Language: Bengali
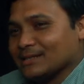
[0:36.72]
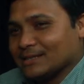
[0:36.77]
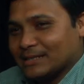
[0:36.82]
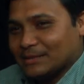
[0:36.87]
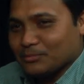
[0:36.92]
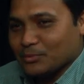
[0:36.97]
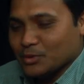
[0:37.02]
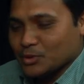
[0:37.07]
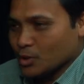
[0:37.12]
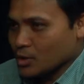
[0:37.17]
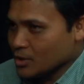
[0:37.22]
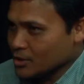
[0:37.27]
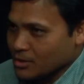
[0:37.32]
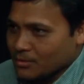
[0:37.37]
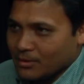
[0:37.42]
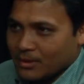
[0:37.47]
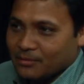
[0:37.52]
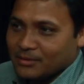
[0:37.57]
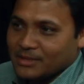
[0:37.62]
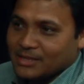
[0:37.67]
যে
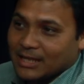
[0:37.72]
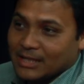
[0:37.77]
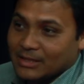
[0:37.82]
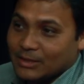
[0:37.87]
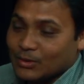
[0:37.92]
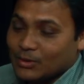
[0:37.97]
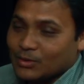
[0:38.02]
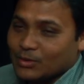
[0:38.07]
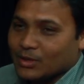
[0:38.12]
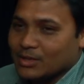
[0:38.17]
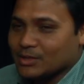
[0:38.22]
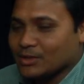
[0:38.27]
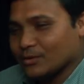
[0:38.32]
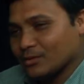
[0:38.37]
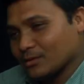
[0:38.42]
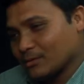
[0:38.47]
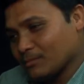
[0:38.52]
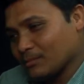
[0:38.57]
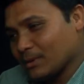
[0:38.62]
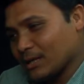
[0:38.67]
প্রচলিতভাবে তারা যখন করে
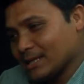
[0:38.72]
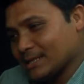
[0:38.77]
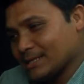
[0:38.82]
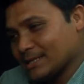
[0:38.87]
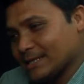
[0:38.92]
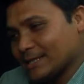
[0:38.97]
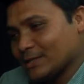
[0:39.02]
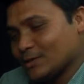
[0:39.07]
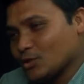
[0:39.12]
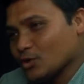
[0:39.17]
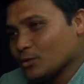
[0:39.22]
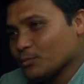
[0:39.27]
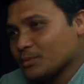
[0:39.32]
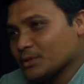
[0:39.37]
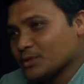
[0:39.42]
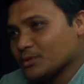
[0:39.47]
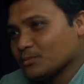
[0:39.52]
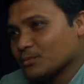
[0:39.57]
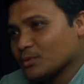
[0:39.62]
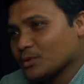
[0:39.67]
তখন বাইশ তেইশ
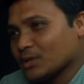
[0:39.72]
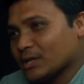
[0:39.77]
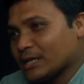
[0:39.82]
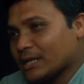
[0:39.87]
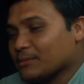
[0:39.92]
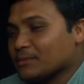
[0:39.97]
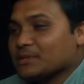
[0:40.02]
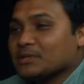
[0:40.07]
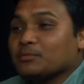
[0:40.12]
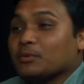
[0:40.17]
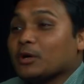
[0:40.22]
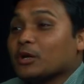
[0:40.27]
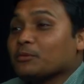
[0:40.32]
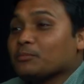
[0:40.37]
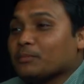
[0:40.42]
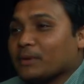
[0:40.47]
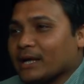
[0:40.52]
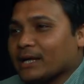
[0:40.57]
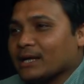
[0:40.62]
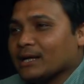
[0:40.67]
চব্বিশ মন এর বেশি ফলন
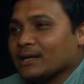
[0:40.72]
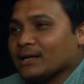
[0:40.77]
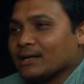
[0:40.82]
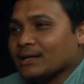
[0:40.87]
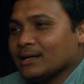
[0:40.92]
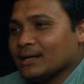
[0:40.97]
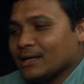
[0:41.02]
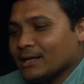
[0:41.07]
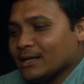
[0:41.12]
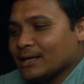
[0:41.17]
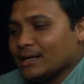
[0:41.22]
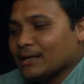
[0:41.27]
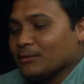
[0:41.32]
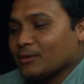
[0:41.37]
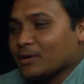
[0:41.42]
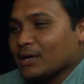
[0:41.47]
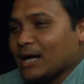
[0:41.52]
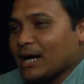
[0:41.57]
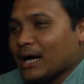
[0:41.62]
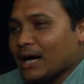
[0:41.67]
পায় না
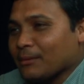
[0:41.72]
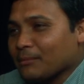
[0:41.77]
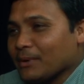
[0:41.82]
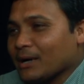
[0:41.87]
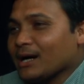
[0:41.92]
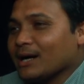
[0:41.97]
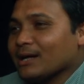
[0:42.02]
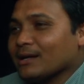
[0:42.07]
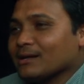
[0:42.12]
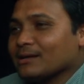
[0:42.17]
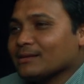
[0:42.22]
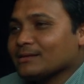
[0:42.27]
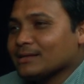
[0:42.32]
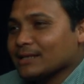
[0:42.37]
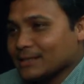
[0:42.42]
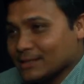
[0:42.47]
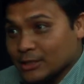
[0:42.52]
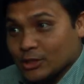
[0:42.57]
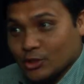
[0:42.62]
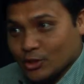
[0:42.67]
এবং আমার
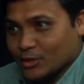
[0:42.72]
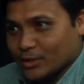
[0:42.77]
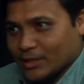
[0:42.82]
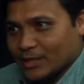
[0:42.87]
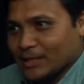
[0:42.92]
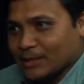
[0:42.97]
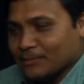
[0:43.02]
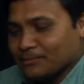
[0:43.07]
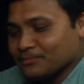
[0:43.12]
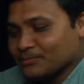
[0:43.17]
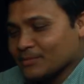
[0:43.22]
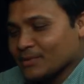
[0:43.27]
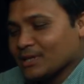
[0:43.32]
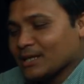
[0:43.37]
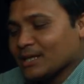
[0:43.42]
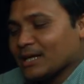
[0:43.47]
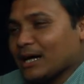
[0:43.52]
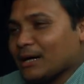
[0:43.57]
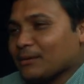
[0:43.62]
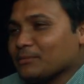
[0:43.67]
তেত্রিশ শতক এটা
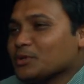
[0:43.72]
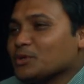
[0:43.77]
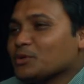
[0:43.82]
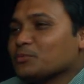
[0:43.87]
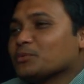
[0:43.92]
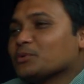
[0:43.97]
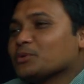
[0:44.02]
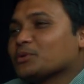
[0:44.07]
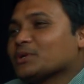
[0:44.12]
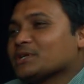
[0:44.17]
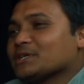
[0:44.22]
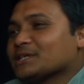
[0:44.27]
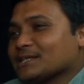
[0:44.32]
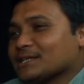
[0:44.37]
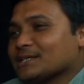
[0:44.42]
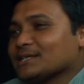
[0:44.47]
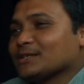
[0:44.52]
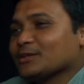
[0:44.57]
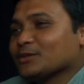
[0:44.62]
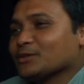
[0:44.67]
আমি রোপণ করে
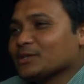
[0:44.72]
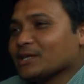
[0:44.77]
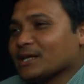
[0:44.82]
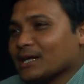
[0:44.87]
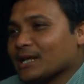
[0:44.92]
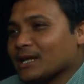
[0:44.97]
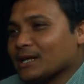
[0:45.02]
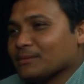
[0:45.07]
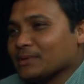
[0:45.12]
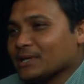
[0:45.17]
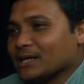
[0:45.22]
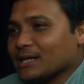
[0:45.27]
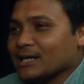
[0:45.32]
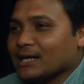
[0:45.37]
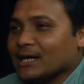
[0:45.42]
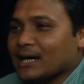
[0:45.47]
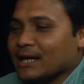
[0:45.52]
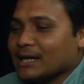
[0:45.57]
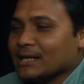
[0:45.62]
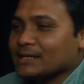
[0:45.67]
শেষে যখন দেখালাম এখানে
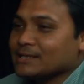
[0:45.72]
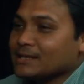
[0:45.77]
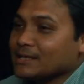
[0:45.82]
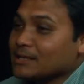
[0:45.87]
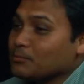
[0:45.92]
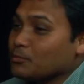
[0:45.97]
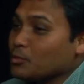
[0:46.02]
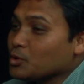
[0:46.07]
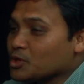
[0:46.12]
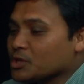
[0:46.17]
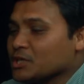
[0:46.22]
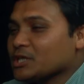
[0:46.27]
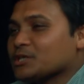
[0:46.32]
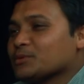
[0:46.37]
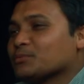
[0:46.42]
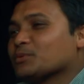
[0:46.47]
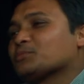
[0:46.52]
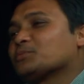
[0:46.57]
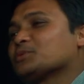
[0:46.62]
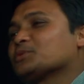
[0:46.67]
আঠাশ থেকে বত্রিশ
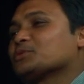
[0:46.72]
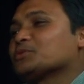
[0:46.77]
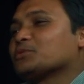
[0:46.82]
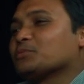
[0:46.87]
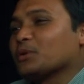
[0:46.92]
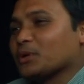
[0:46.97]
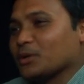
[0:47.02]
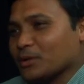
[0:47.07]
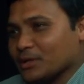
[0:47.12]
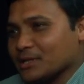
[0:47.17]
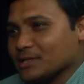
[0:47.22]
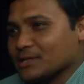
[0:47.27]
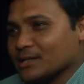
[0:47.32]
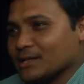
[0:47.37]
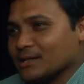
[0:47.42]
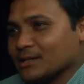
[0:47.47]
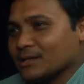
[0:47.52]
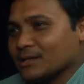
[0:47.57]
মন পর্যন্ত ফলন হয়েছে